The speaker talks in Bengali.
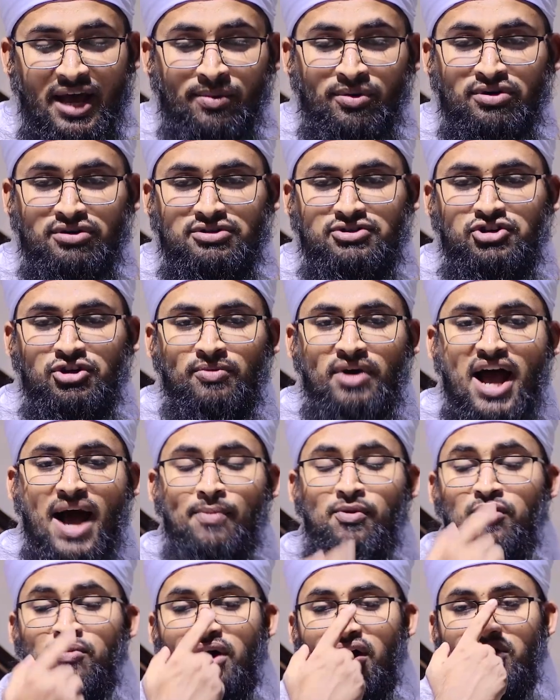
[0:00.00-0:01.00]
এমন সময়
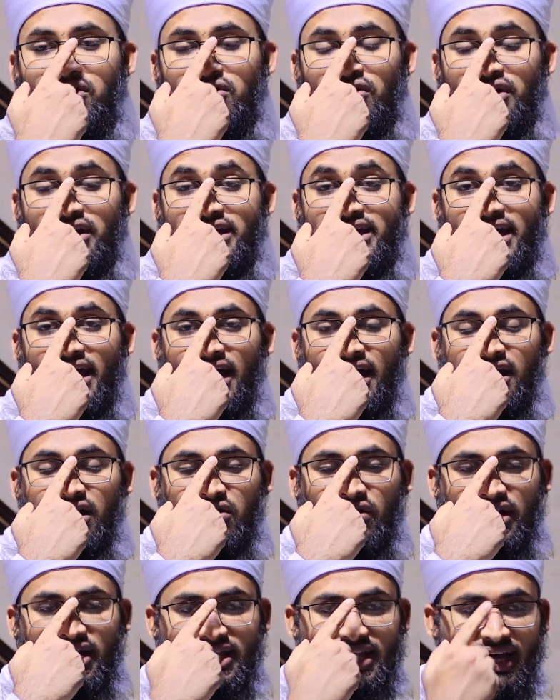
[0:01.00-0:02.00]
আবু বক্কর খেয়াল
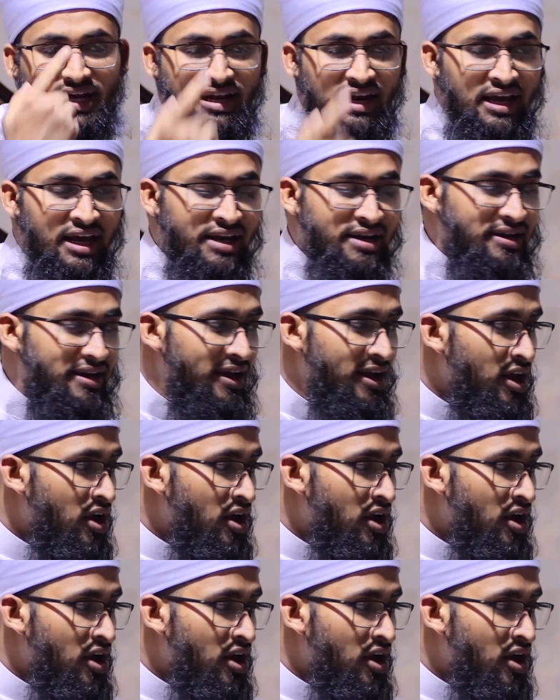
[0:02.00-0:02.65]
করে দেখলেন